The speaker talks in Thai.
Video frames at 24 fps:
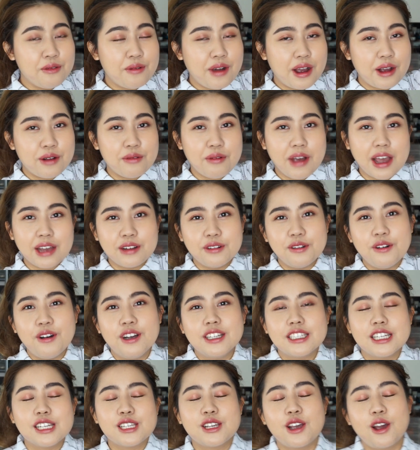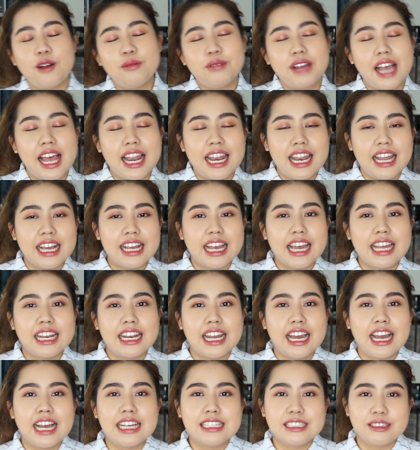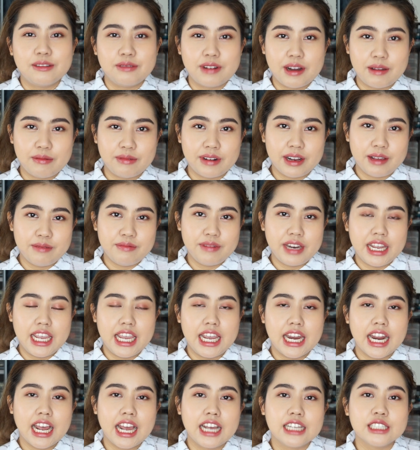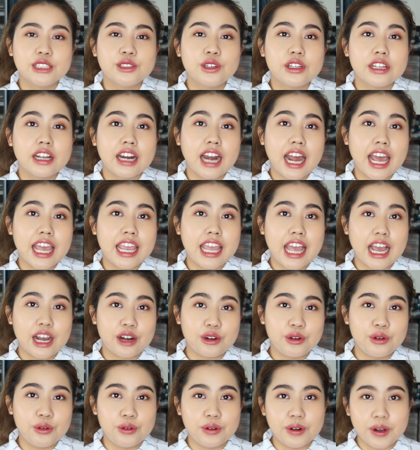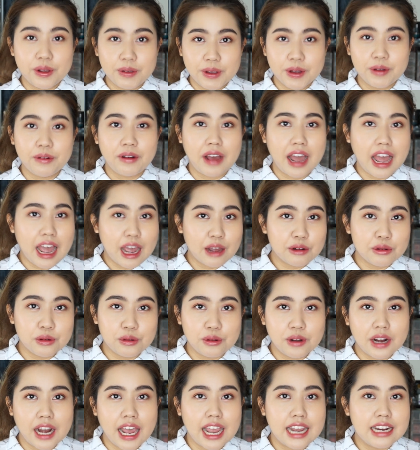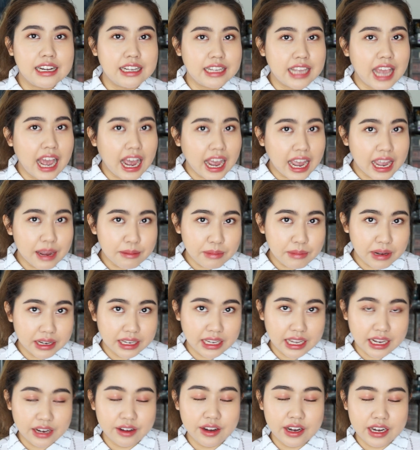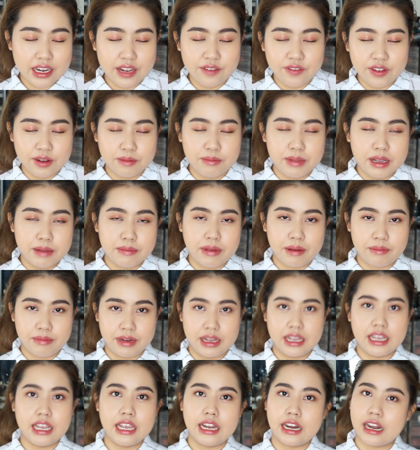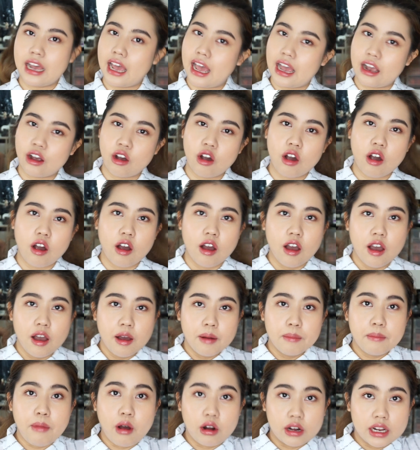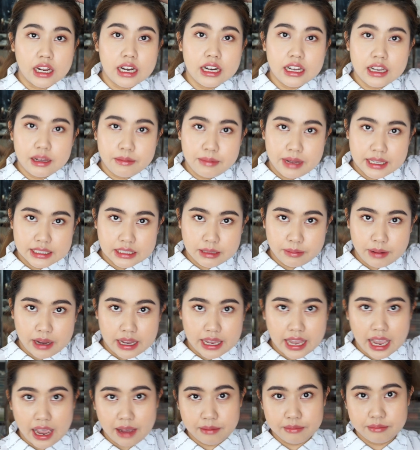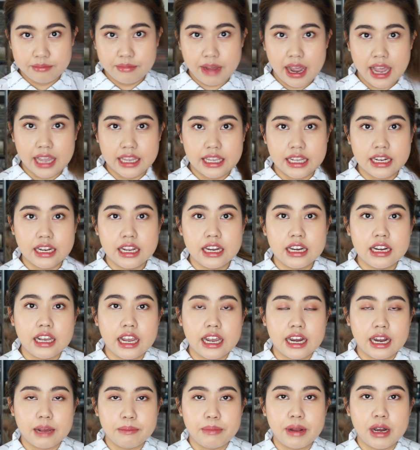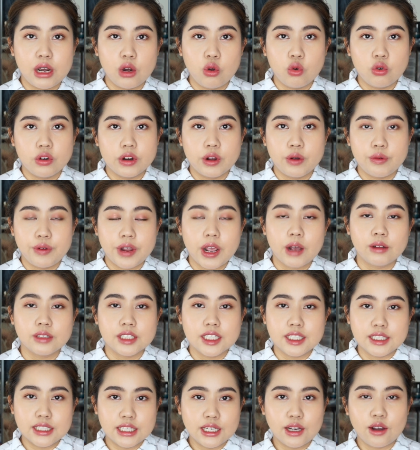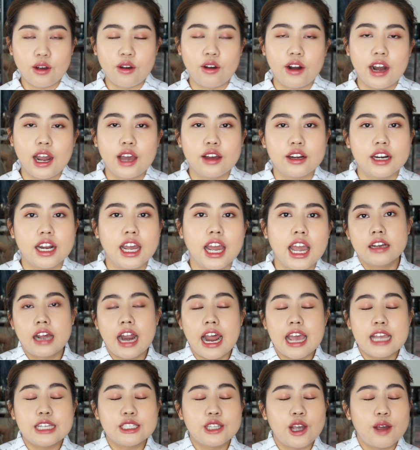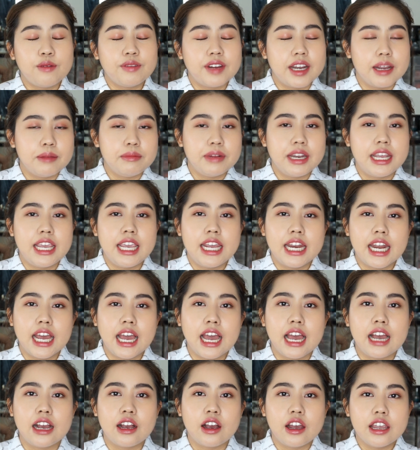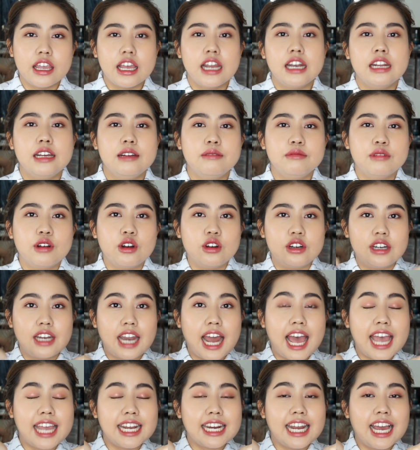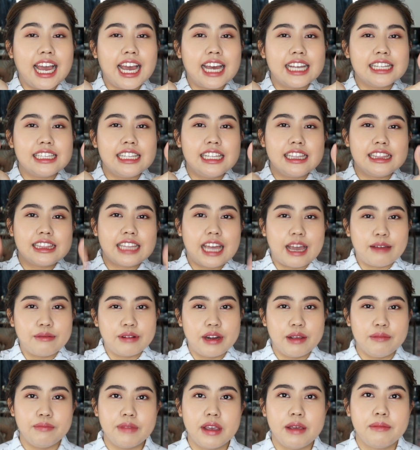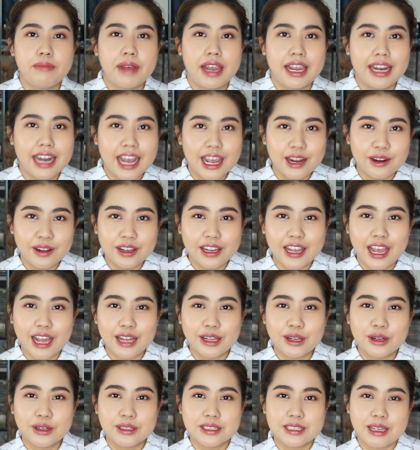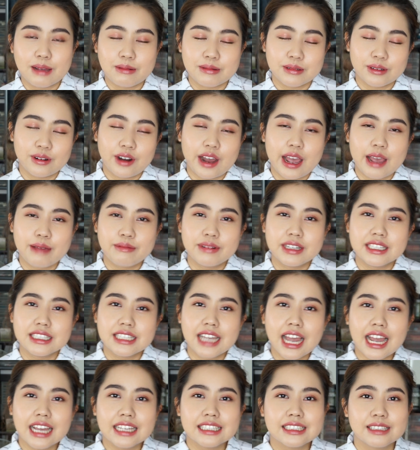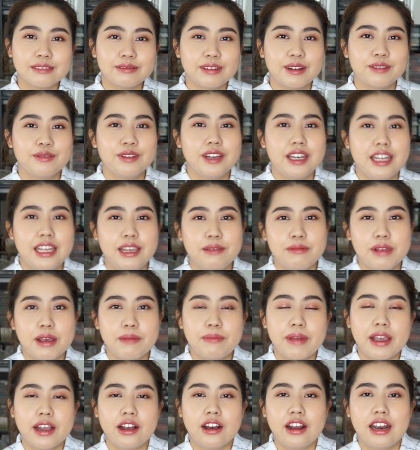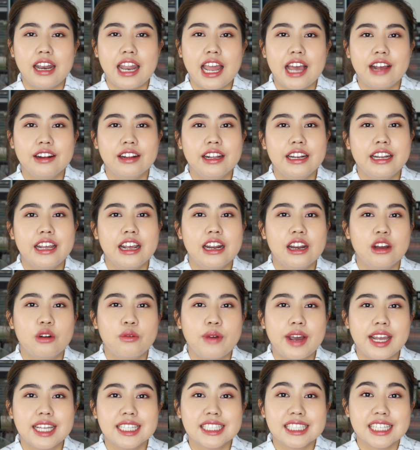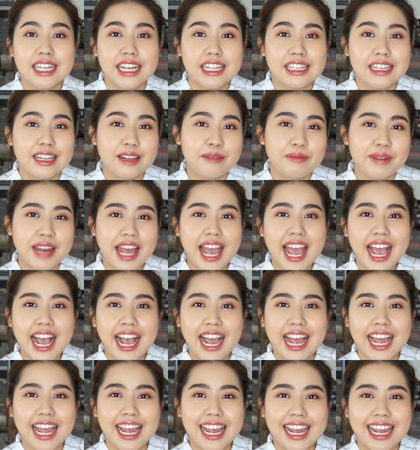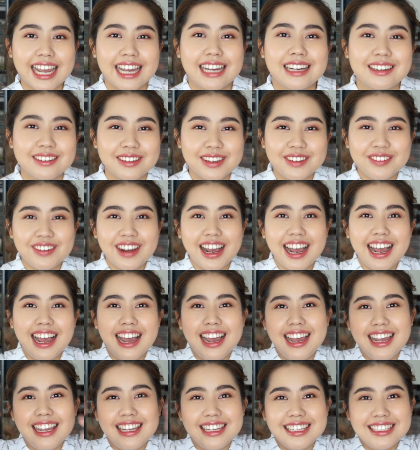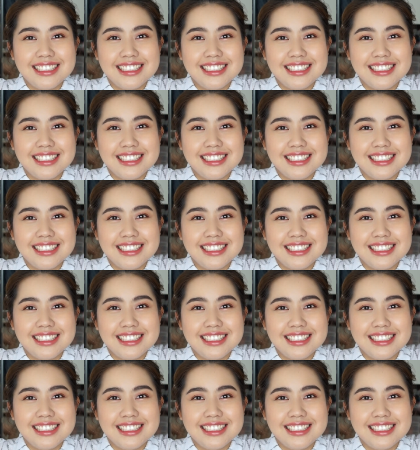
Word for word: หวังว่าทุกคนจะชอบกันละกันนะคะสำหรับคลิปนี้นะคะ ส่วนใครอยากดูรีวิวหรือ how to อะไร หรืออยากให้มา get ready with me แบบนี้อีกนะคะ ก็บอกได้เลยเมย์จะพยายามใหม่เรื่อยๆนะเป็นลุคเรียลจริงๆของเรานะคะใครชอบคลิปนี้นะคะ ก็อย่าลืมกดไลค์นะคะติดตามคลิปใหม่ๆ ได้ด้วยการกด subscribe นะจ๊ะสำหรับวันนี้เมย์ไปก่อนแล้ว แล้วเดี๋ยวเราไว้เจอกันคลิปหน้าค่ะ บ๊ายบาย